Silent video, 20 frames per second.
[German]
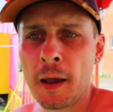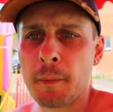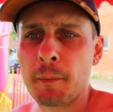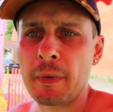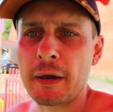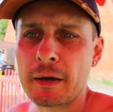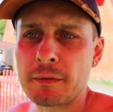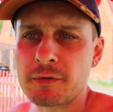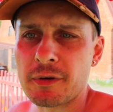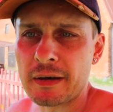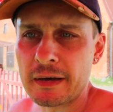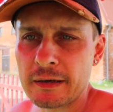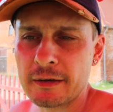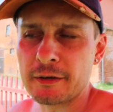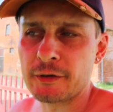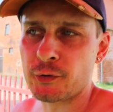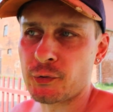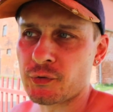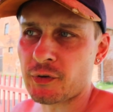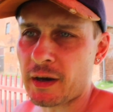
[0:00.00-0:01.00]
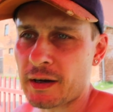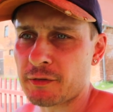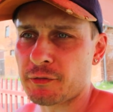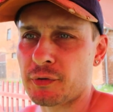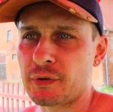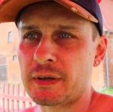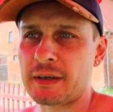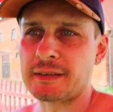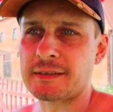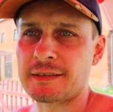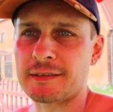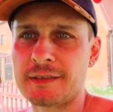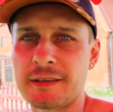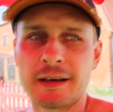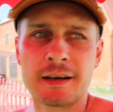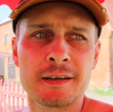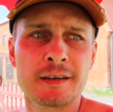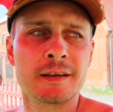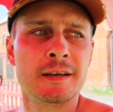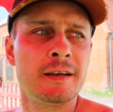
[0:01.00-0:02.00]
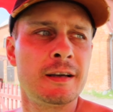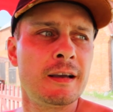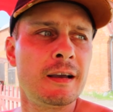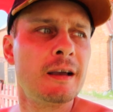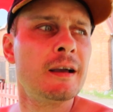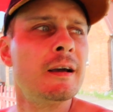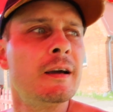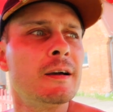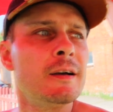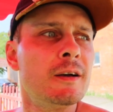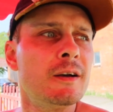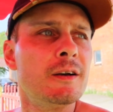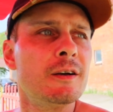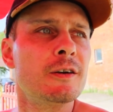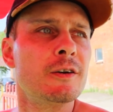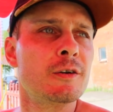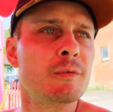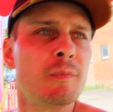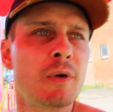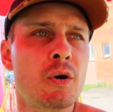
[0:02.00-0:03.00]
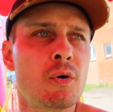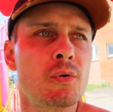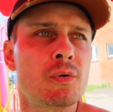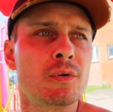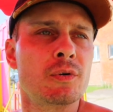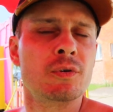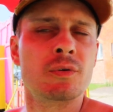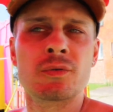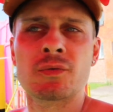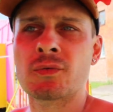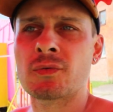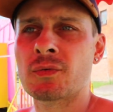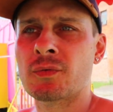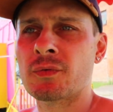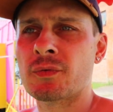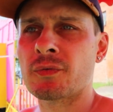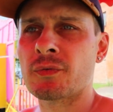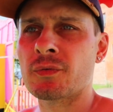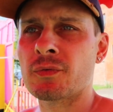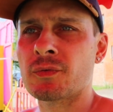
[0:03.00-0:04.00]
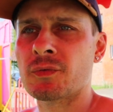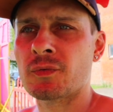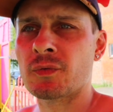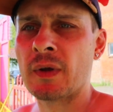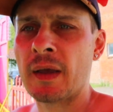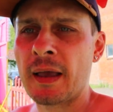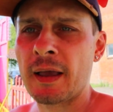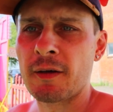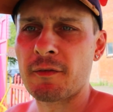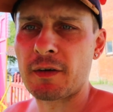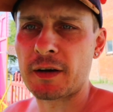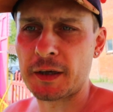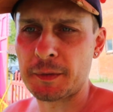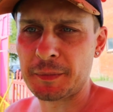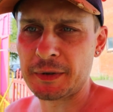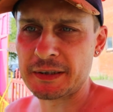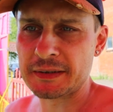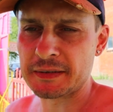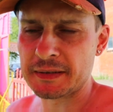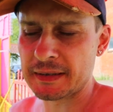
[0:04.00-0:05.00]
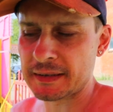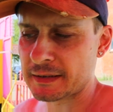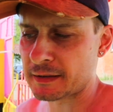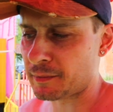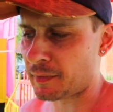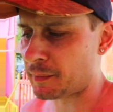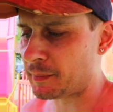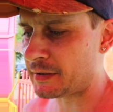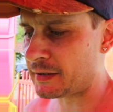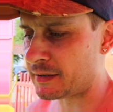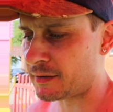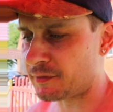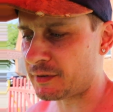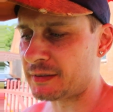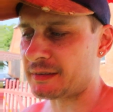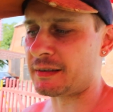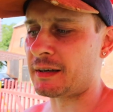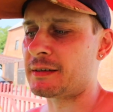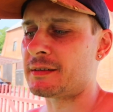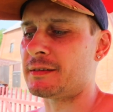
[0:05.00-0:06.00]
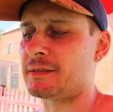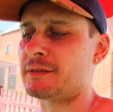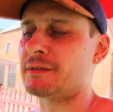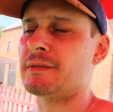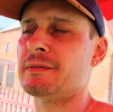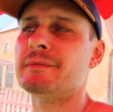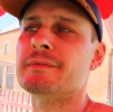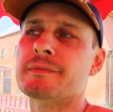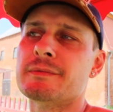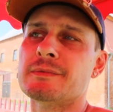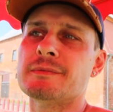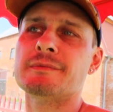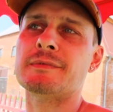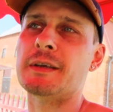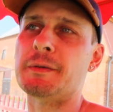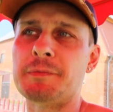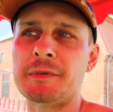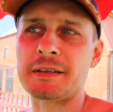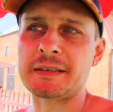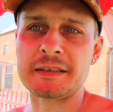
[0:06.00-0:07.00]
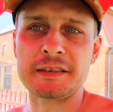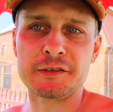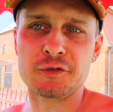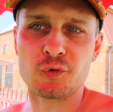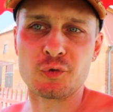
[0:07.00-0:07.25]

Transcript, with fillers: mehr gibt es eigentlich nicht zu sagen für den ersten Tag. Äh, mal gucken, wann ich mich das nächste Mal melde. Wie gesagt, es gibt jetzt nicht